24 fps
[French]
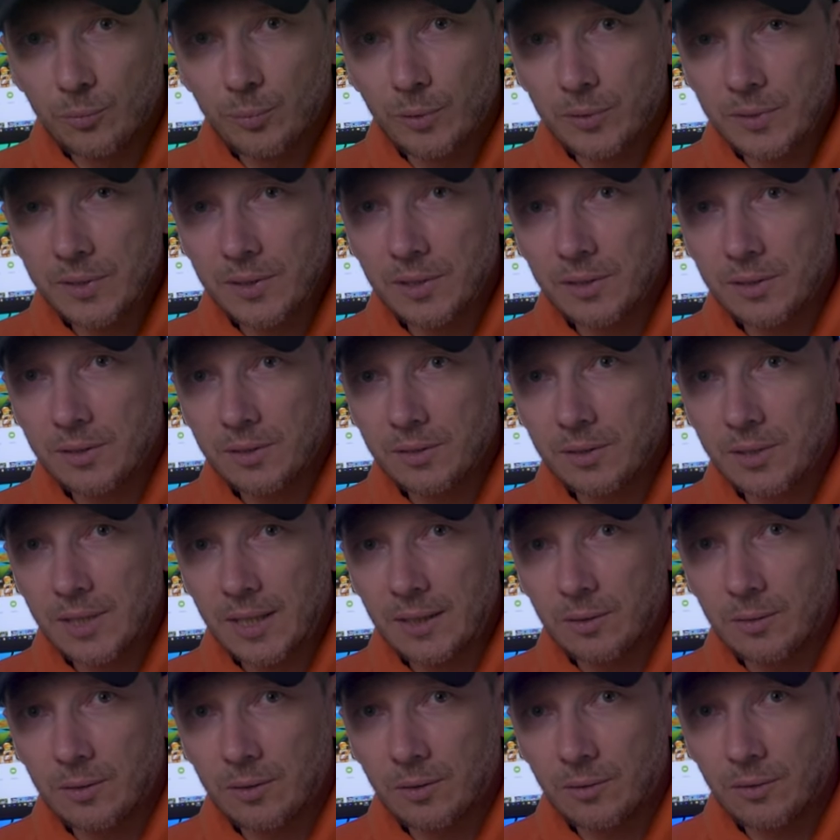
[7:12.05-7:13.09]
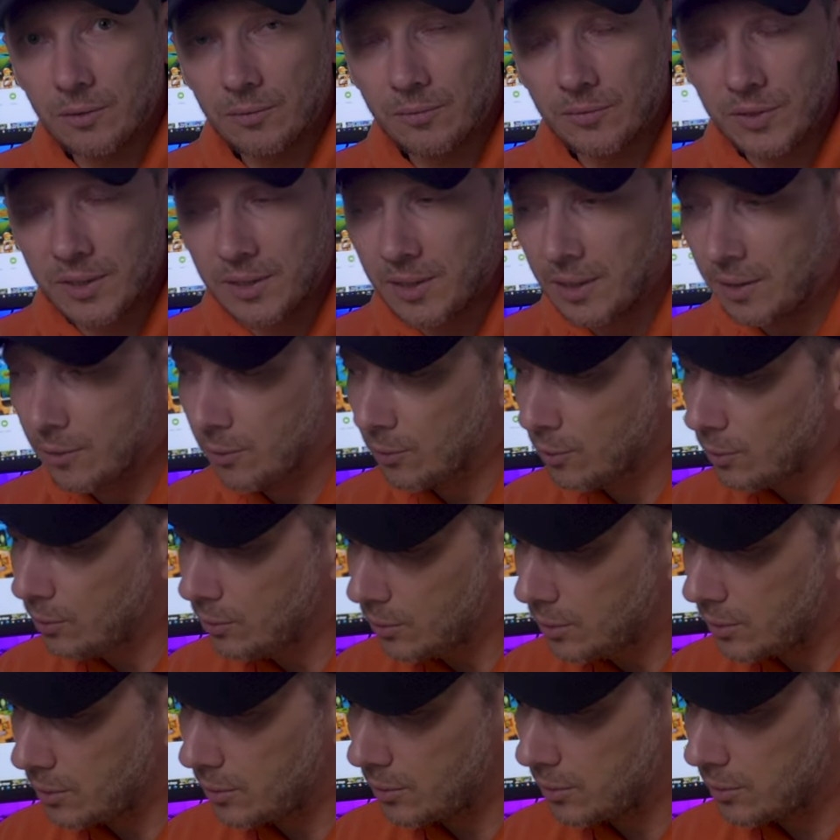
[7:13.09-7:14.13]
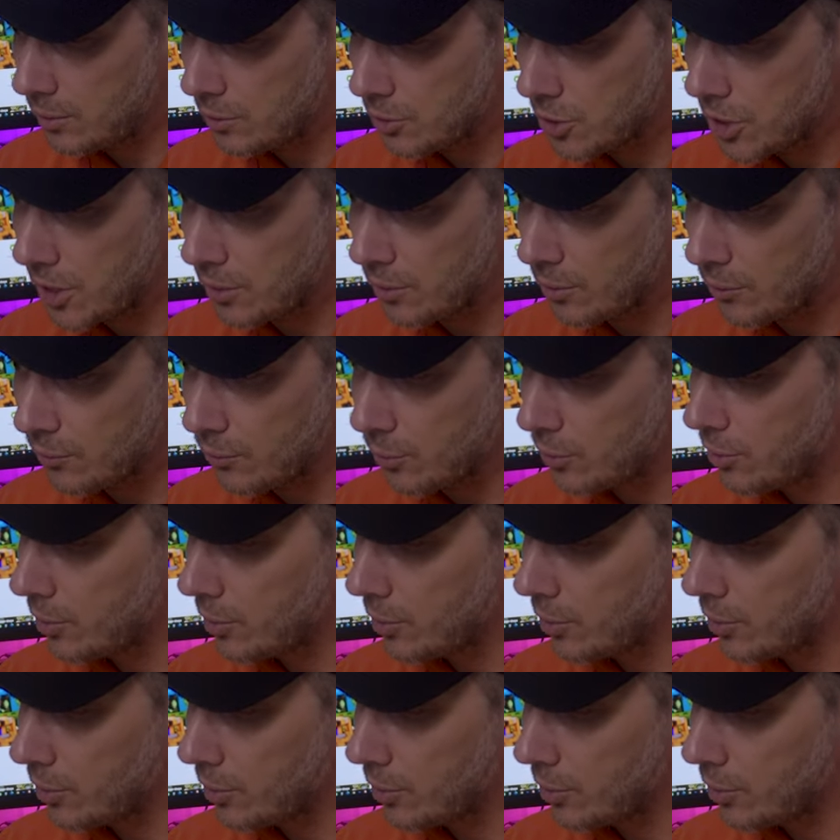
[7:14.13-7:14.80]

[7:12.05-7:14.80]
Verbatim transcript: pensez de cette euh, vidéo. Euh, j'attends vos